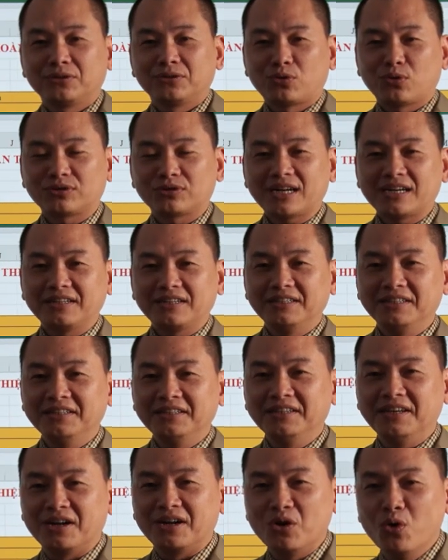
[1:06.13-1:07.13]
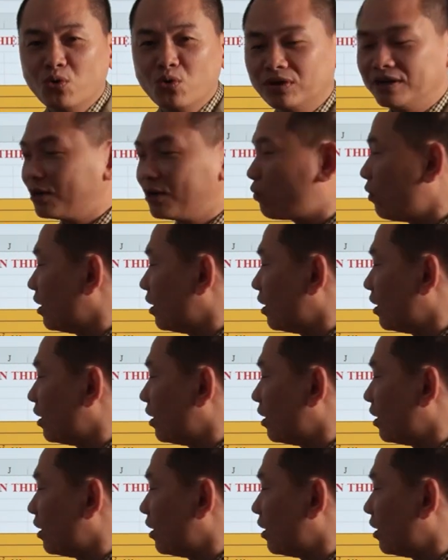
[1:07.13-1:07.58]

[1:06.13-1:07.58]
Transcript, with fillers: Có thằng nghĩ ỉa đùn đôi